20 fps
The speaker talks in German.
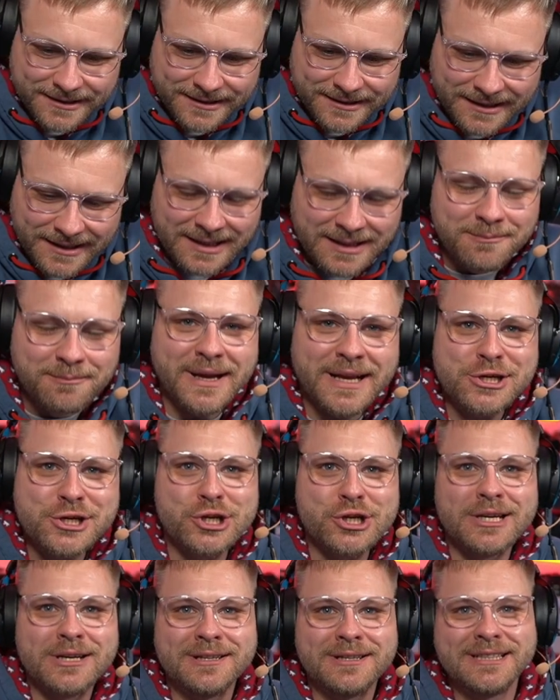ja,
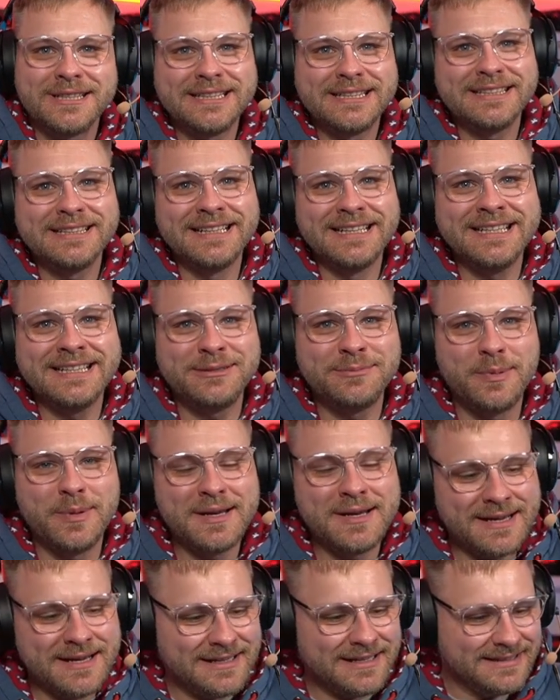Mensch, ich bin
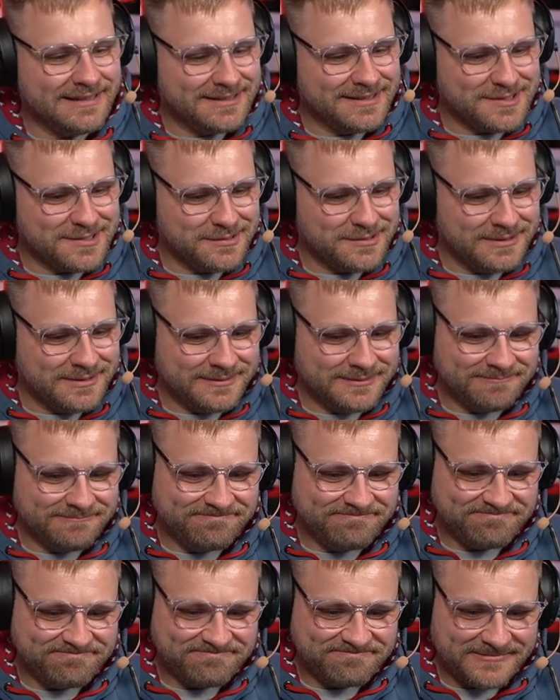ja in so ein
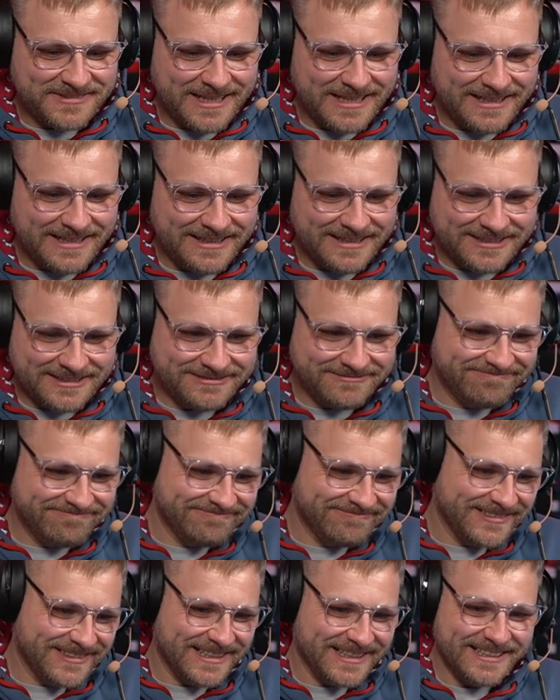ja,
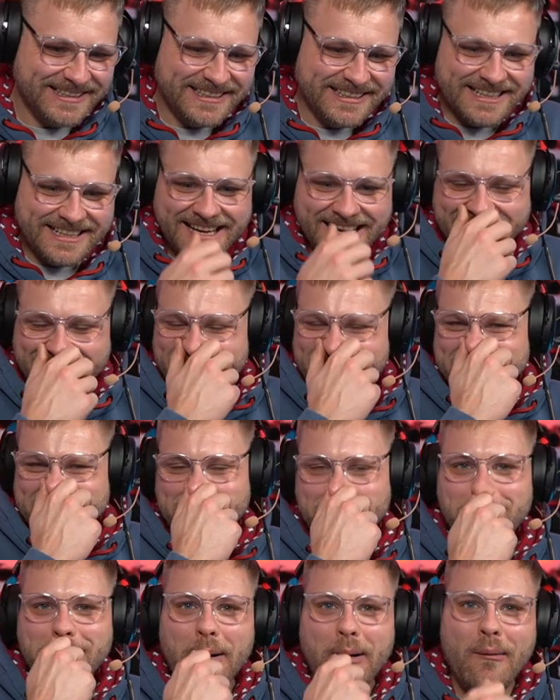
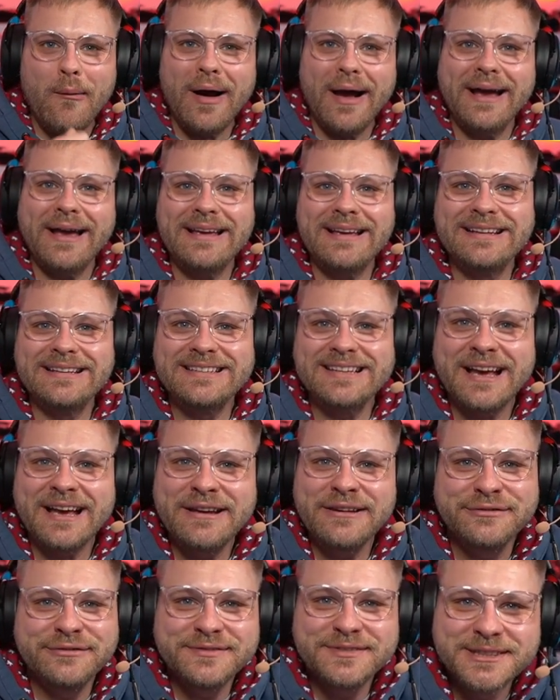Kaninchenbau
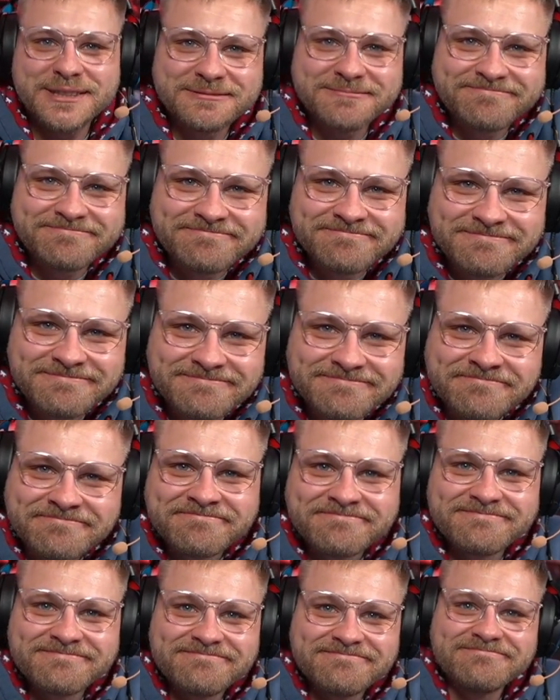reingedeift.
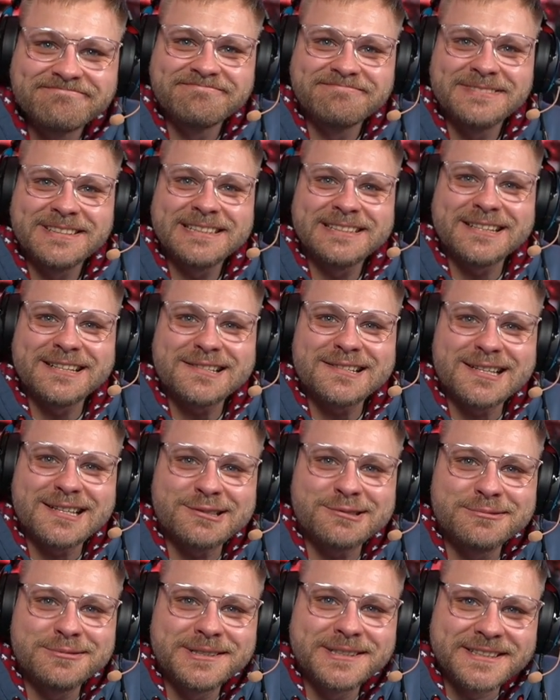Mit
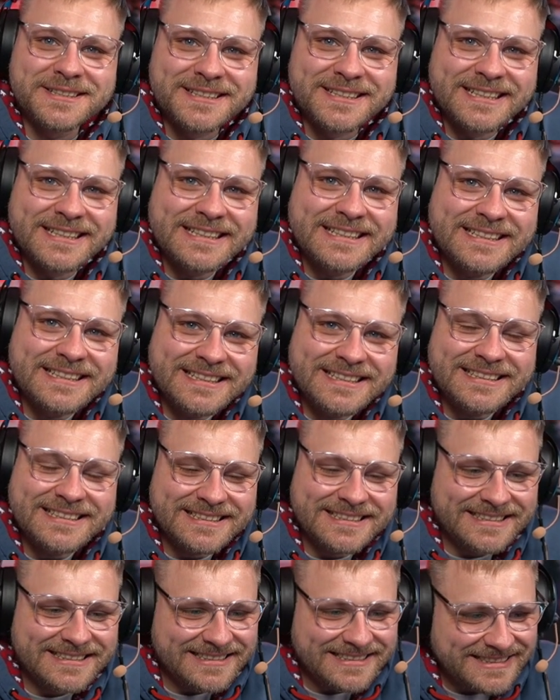Tastaturen.
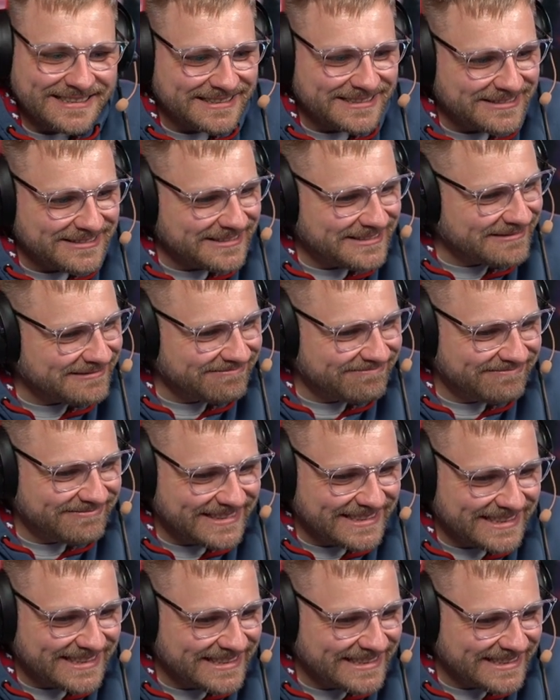Oh
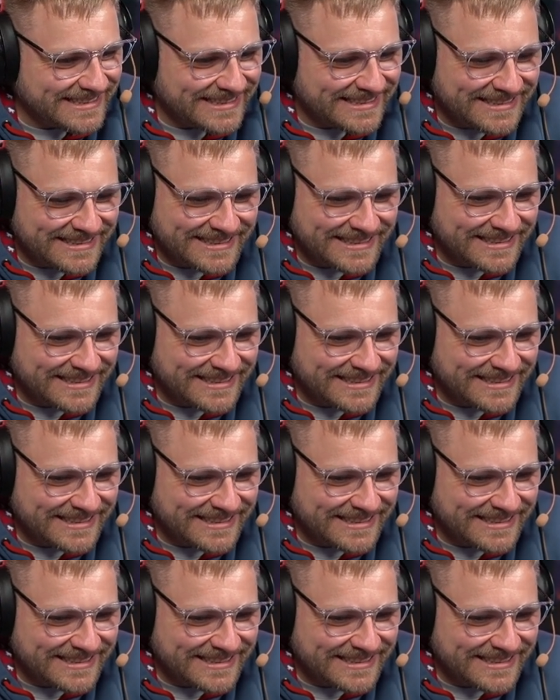Mann.